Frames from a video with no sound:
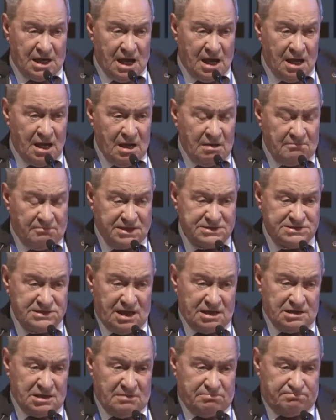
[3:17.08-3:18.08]
а
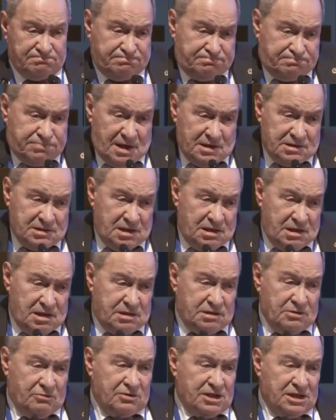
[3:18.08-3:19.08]
послания, они,
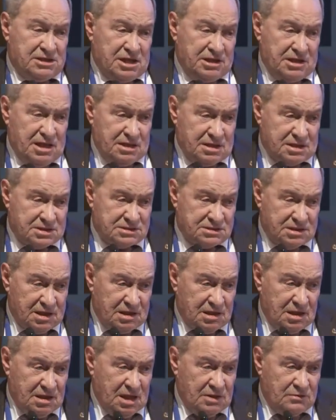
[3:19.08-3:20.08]
их никуда не денешься,
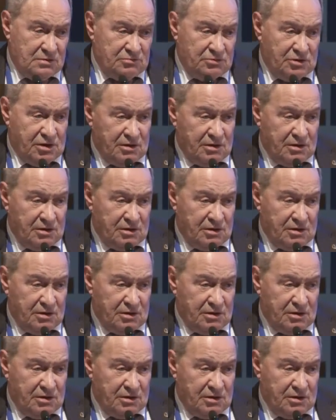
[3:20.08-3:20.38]
и я думаю,